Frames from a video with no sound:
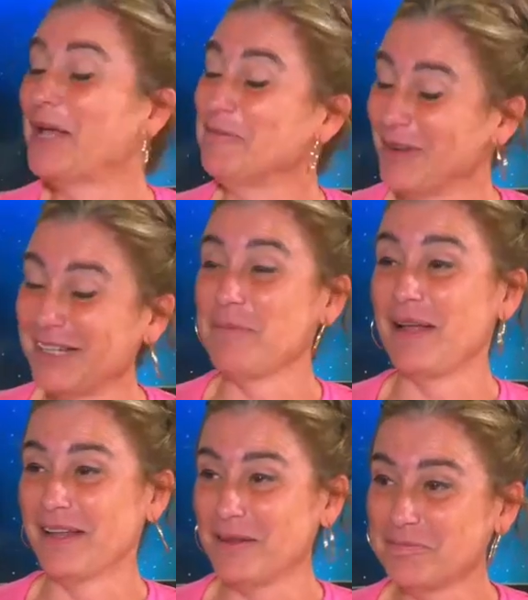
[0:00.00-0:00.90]
Una,
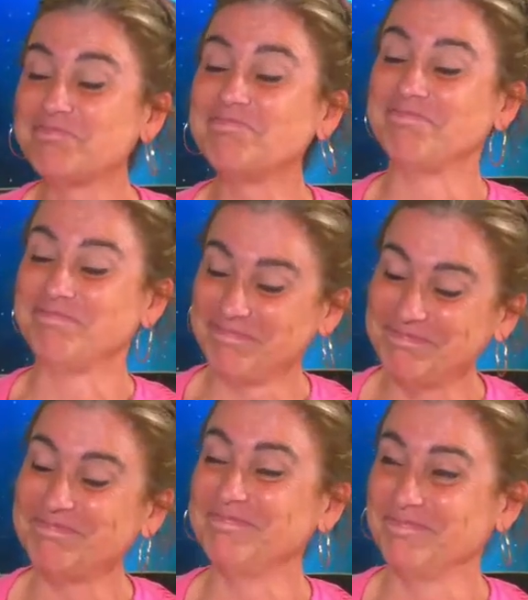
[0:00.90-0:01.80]
semana. ¿Qué mm.
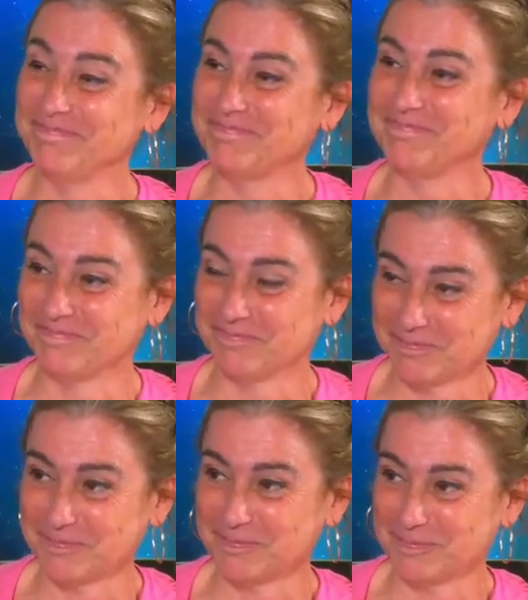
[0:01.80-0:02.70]
camino, qué, qué,
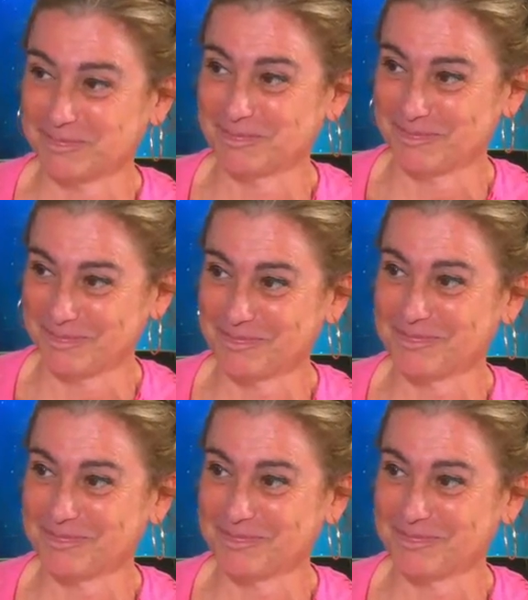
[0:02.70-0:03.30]
tramo habéis hecho?